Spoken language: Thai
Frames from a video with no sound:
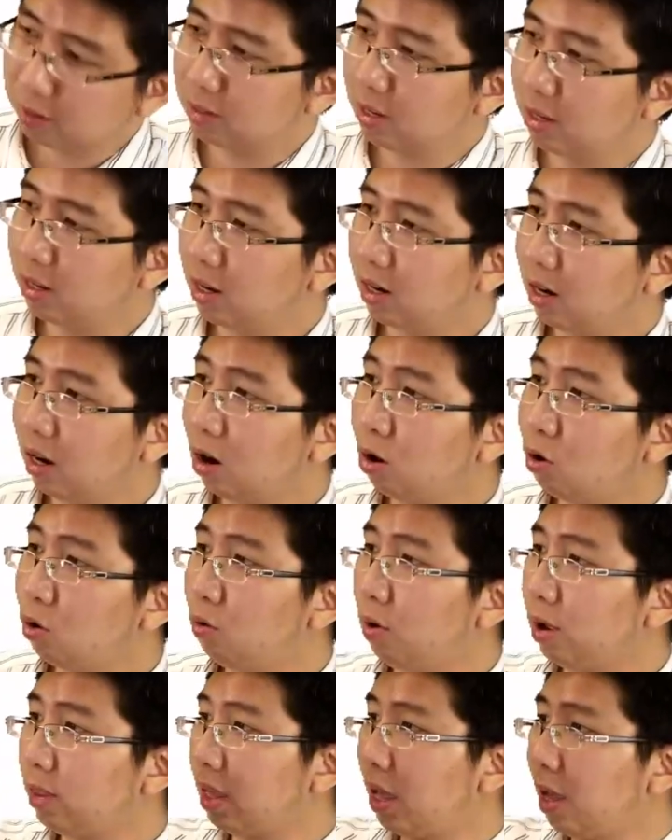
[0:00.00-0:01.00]
นเลยแล้วเรารู้
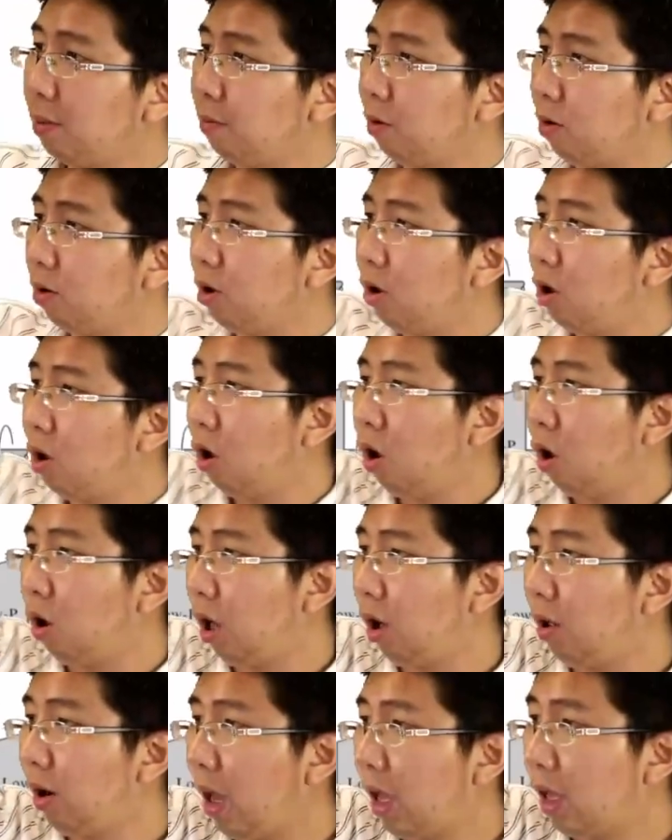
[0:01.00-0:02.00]
ว่าเทม
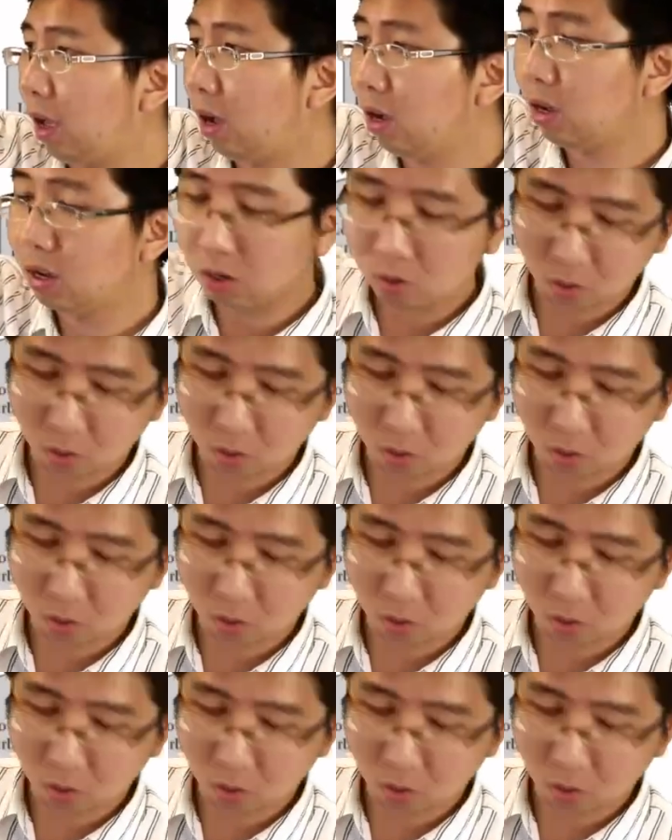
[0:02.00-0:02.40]
เท่าไหร่ก็คือ